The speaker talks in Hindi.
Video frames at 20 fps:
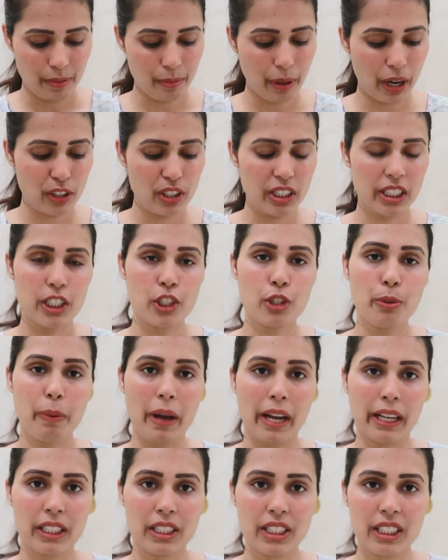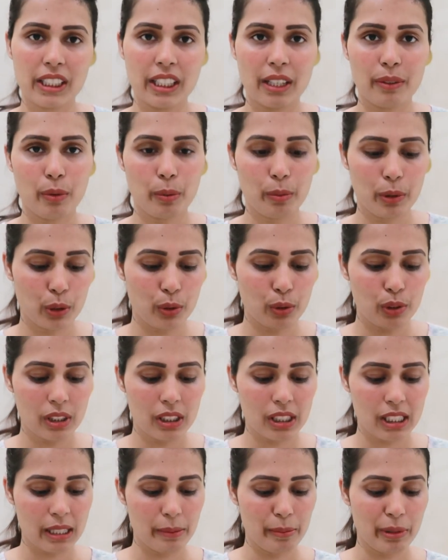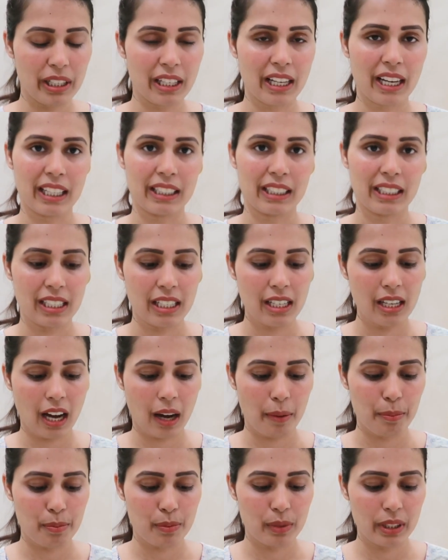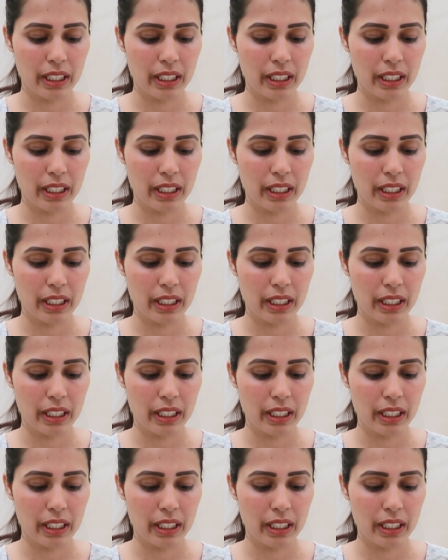बायोटेक की जो पैकेजिंग है वो बिल्कुल सिमिलर आती है आप